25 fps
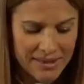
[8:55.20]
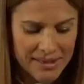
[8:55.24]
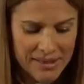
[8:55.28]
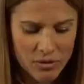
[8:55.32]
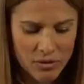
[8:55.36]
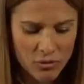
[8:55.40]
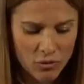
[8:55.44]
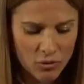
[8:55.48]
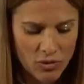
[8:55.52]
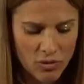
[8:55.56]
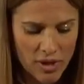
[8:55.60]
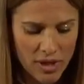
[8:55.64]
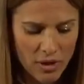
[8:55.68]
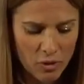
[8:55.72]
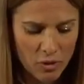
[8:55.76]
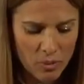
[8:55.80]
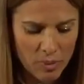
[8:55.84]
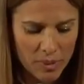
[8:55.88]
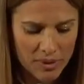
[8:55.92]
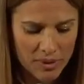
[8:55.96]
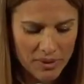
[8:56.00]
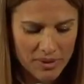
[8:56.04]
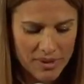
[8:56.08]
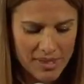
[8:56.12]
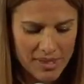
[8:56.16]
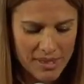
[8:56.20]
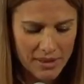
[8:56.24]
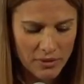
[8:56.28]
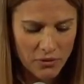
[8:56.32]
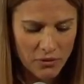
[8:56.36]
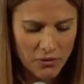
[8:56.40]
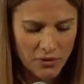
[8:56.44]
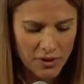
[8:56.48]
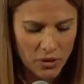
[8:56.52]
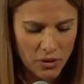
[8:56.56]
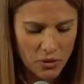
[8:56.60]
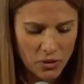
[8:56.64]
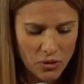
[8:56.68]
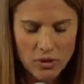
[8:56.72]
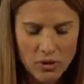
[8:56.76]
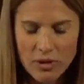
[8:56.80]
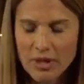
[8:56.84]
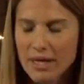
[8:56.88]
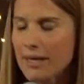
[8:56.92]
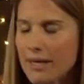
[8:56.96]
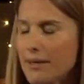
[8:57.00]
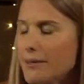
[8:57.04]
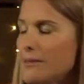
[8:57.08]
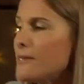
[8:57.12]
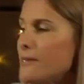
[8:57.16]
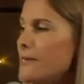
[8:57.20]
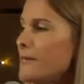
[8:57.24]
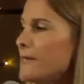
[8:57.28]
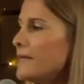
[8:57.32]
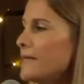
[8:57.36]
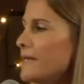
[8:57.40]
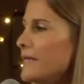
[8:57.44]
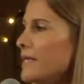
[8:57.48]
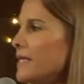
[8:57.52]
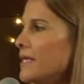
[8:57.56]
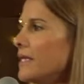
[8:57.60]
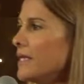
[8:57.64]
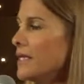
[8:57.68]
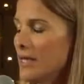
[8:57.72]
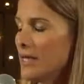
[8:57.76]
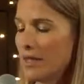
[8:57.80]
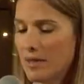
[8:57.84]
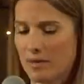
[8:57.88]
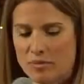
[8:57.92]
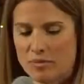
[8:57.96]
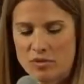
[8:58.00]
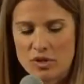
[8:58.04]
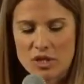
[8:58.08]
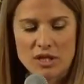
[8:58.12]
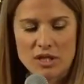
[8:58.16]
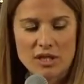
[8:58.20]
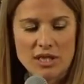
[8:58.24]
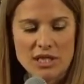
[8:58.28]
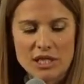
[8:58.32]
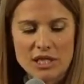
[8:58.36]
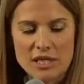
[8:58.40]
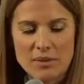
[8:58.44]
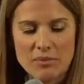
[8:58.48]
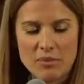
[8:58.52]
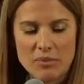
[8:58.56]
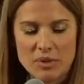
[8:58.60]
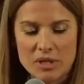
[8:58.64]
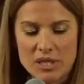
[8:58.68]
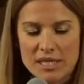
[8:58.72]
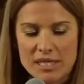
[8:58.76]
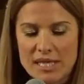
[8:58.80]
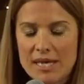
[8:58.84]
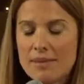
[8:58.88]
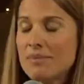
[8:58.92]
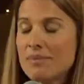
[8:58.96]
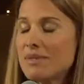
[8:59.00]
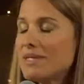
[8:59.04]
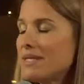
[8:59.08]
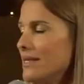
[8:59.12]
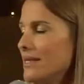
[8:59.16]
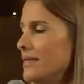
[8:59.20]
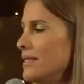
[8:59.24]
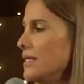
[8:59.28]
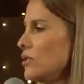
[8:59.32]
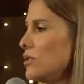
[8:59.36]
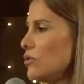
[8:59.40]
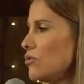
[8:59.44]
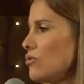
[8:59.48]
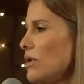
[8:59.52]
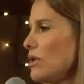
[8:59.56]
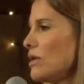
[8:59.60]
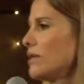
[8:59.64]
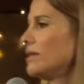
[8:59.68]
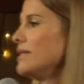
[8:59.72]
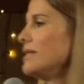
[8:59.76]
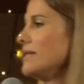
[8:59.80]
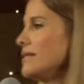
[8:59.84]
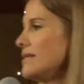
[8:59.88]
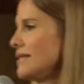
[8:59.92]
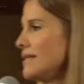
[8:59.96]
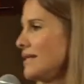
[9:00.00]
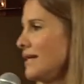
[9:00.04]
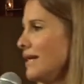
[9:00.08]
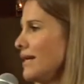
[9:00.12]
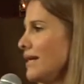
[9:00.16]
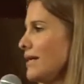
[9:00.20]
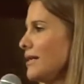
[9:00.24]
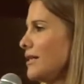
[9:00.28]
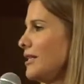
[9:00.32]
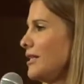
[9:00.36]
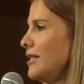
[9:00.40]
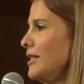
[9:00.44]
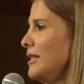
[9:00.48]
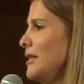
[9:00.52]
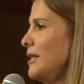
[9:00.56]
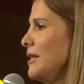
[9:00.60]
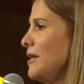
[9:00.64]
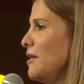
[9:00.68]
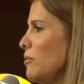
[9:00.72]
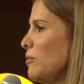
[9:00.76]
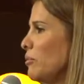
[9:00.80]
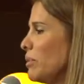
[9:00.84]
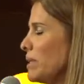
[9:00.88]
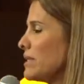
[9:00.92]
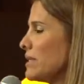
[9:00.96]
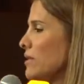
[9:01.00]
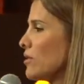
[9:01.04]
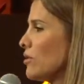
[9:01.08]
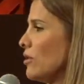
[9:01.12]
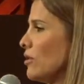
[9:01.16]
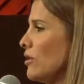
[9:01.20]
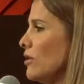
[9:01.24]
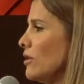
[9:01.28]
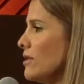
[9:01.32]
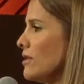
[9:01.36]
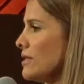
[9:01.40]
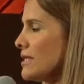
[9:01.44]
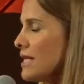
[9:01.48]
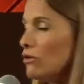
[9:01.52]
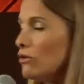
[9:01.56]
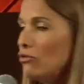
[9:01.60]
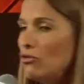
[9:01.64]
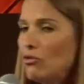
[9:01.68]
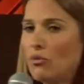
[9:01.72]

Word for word: si on doit reprendre cette figure là, moi j'aime cette histoire d'Esther parce que ça nous